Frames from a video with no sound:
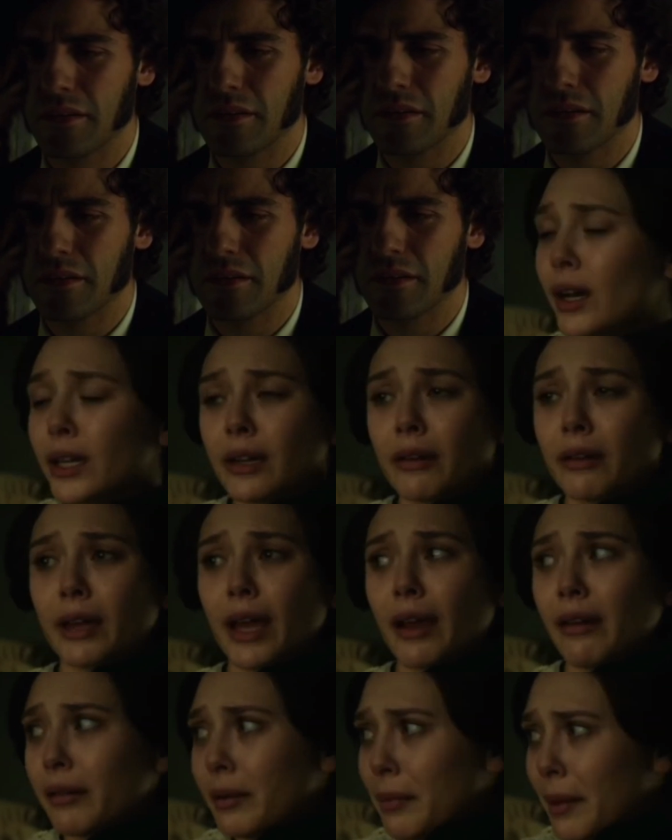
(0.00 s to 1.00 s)
कहती है कि
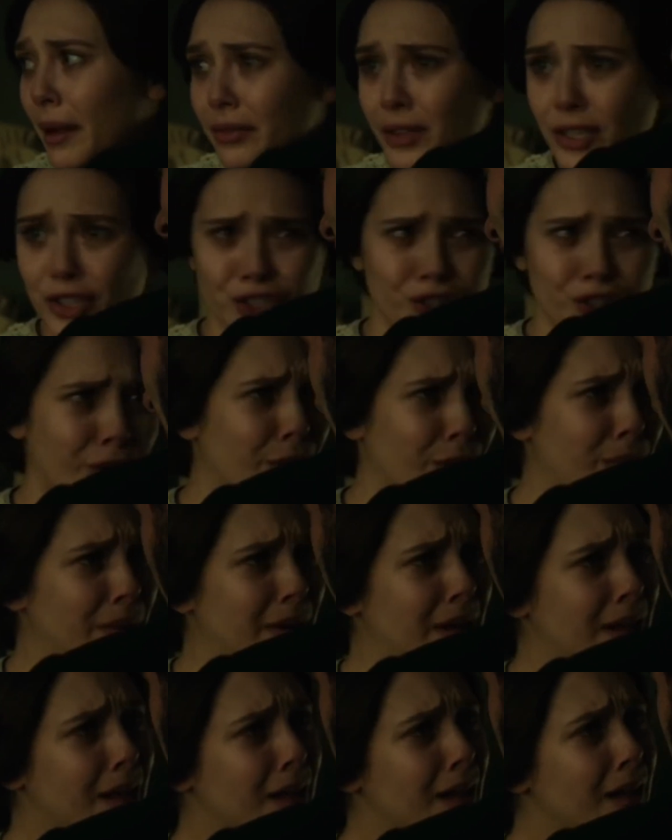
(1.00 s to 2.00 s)
कैमल की सारी संपत्ति
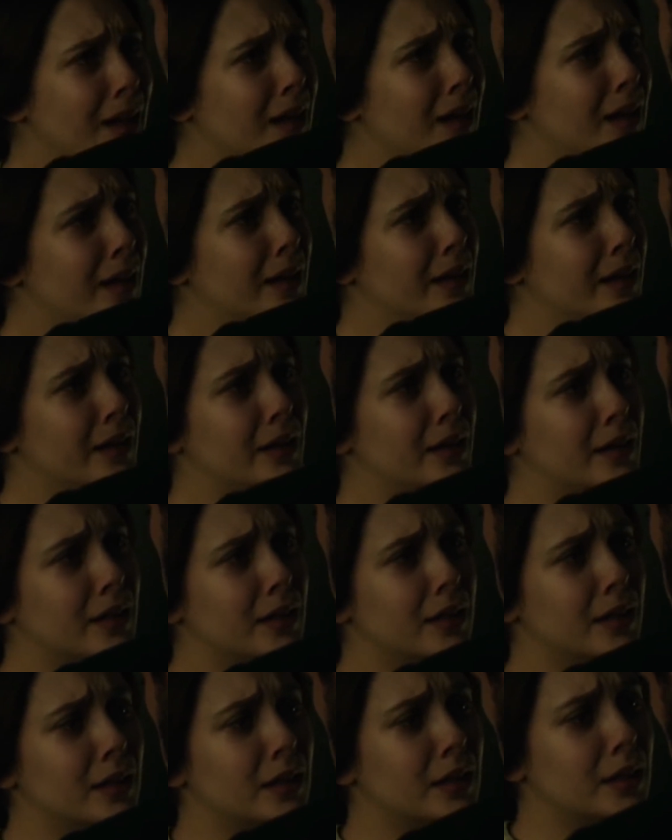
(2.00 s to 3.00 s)
मैडम के नाम पर ही
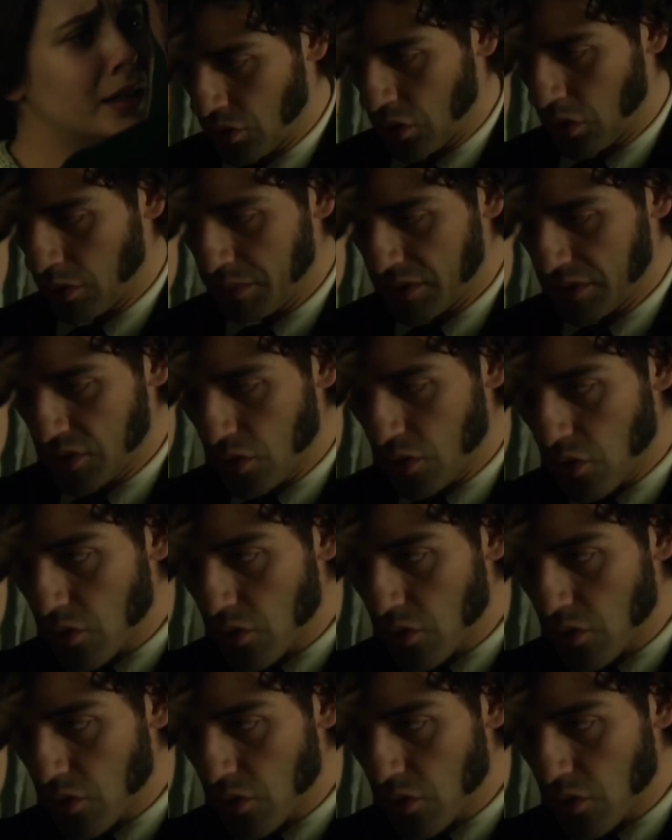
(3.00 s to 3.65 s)
है इस पर लॉरेंट